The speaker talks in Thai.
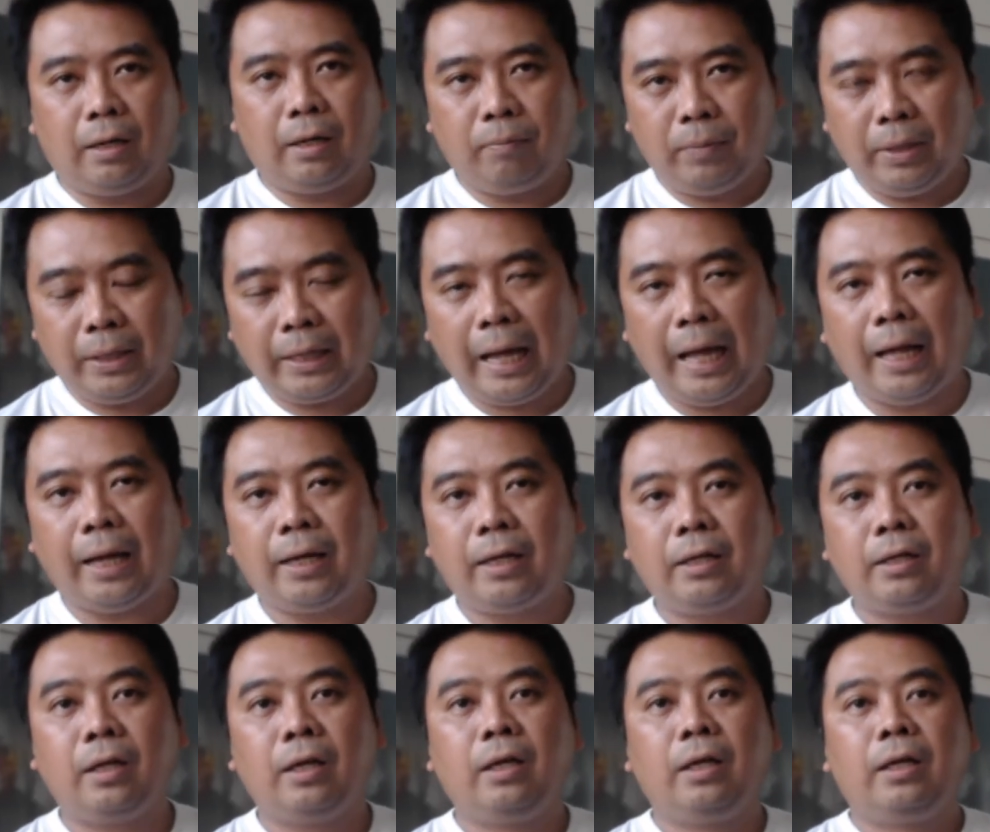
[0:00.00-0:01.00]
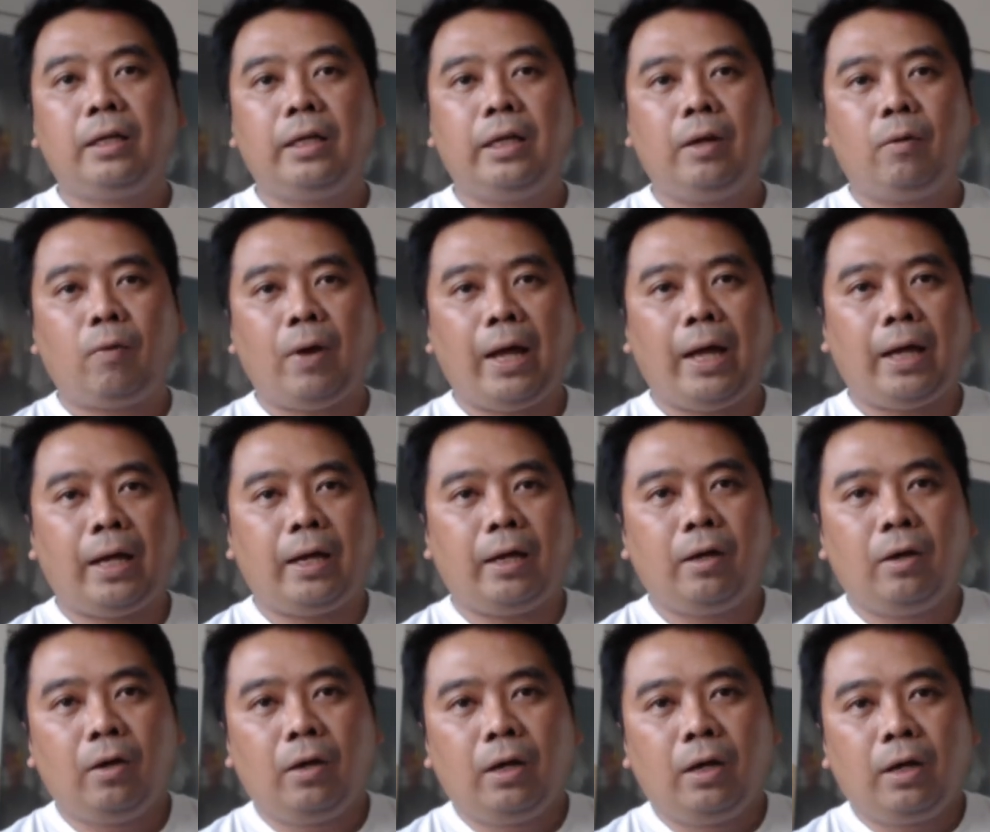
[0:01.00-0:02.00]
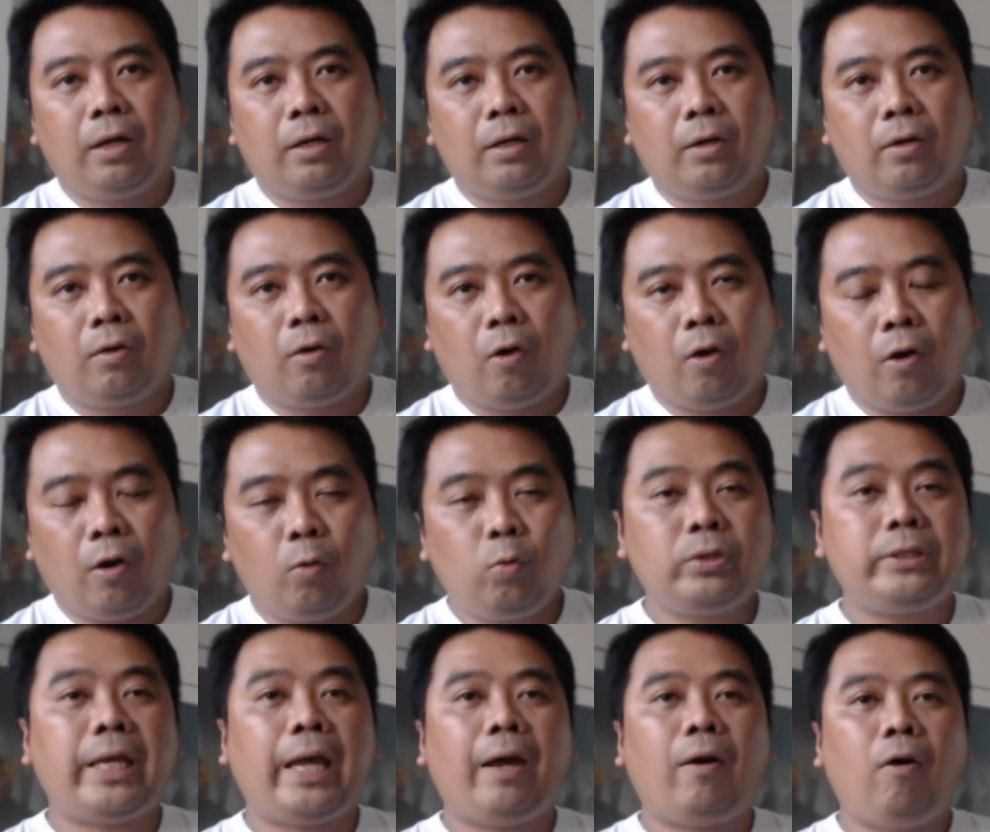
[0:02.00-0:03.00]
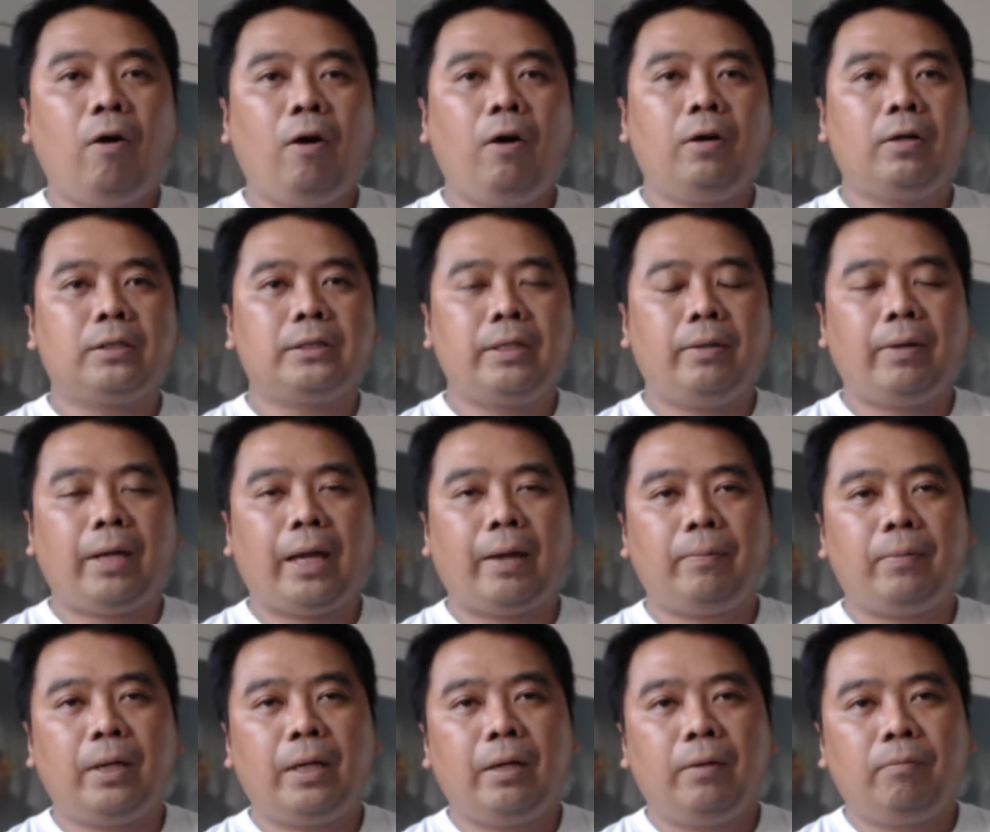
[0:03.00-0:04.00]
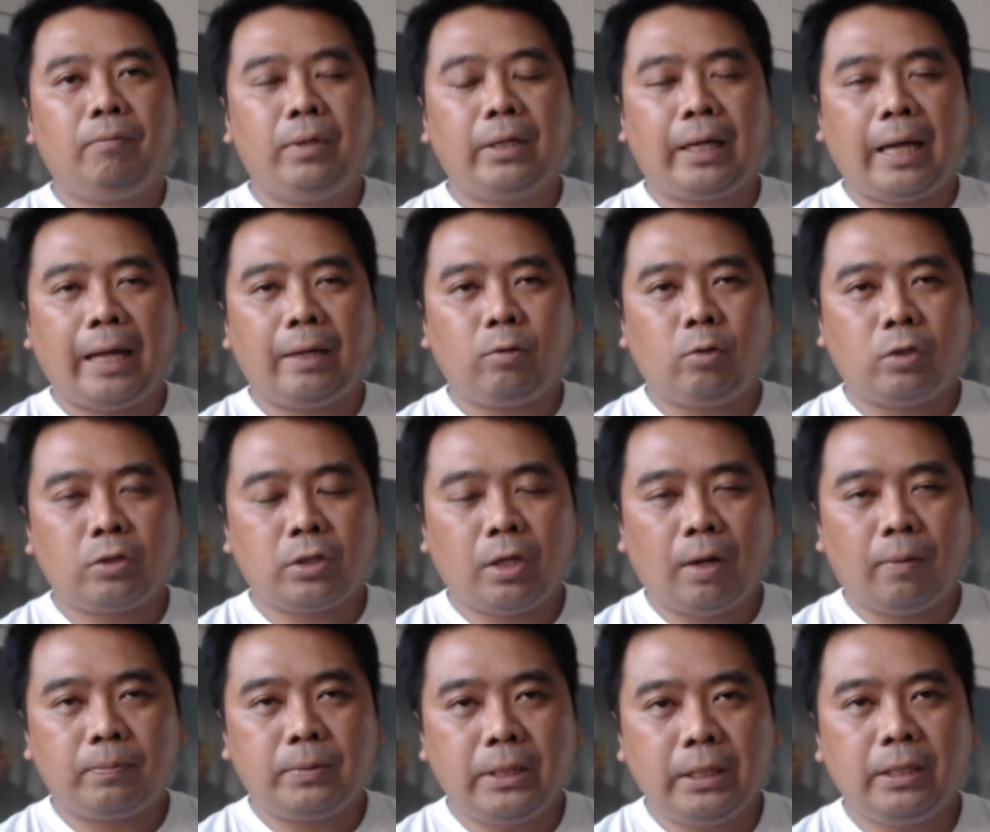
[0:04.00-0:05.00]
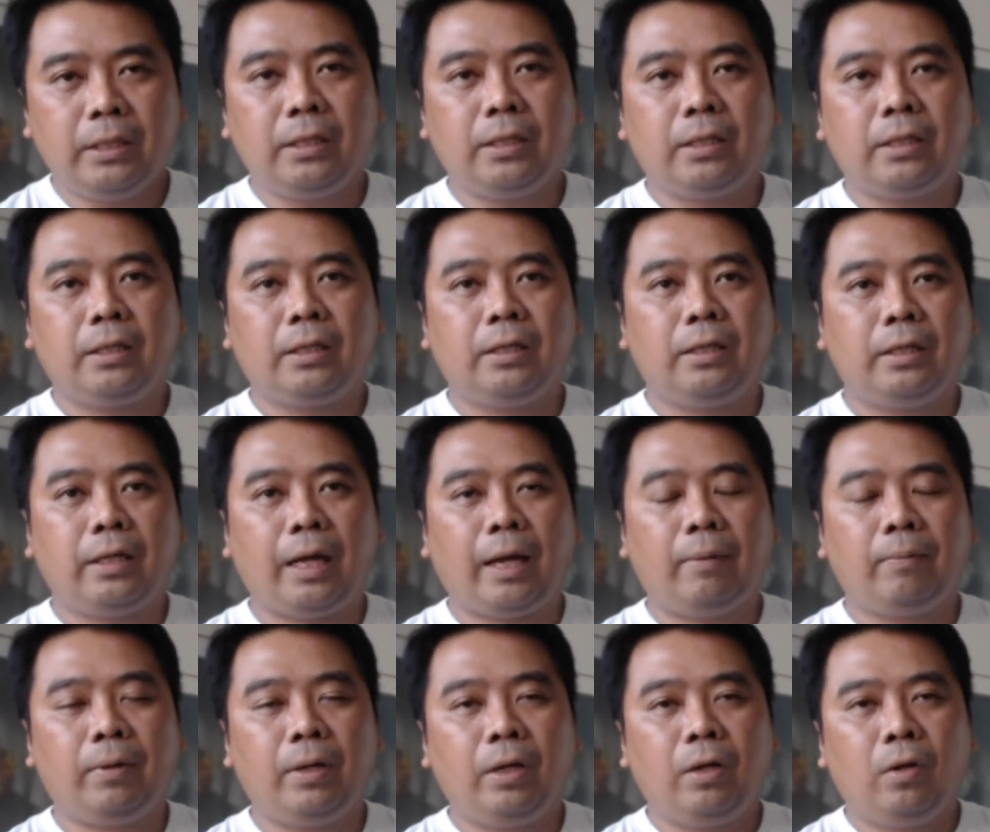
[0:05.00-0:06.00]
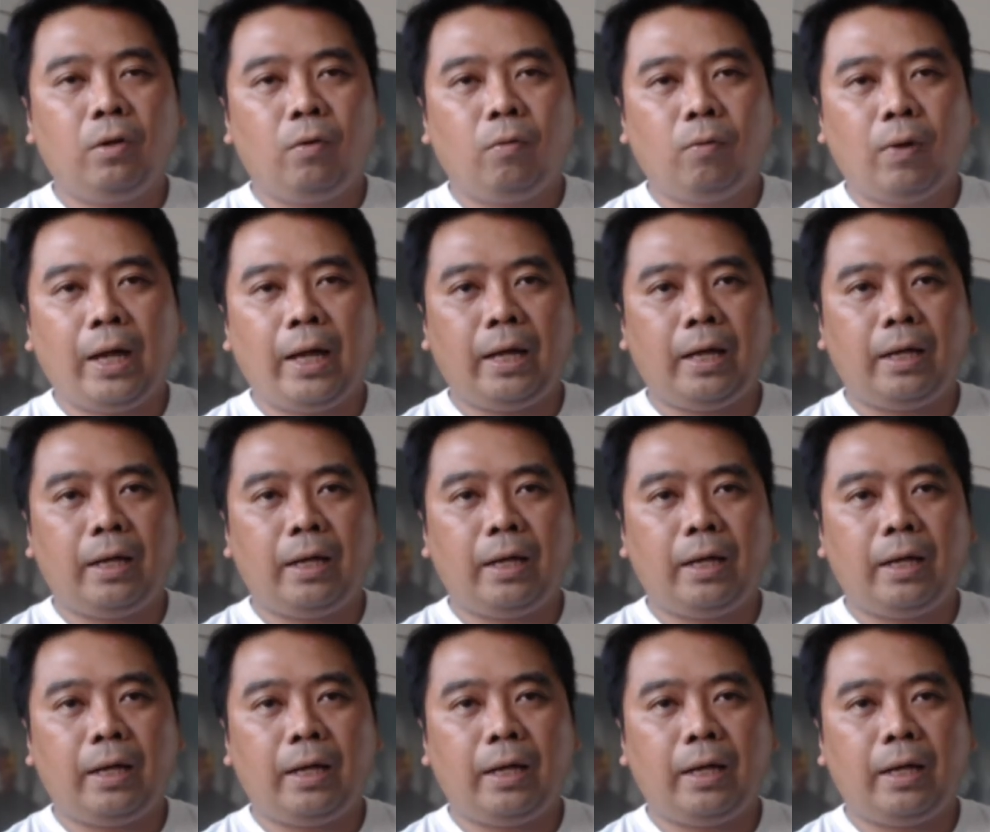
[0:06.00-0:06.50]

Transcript: มีการเรียกว่าขอกุญแจห้องใช่ไหมครับ มีการตรวจสอบชื่อนะครับว่า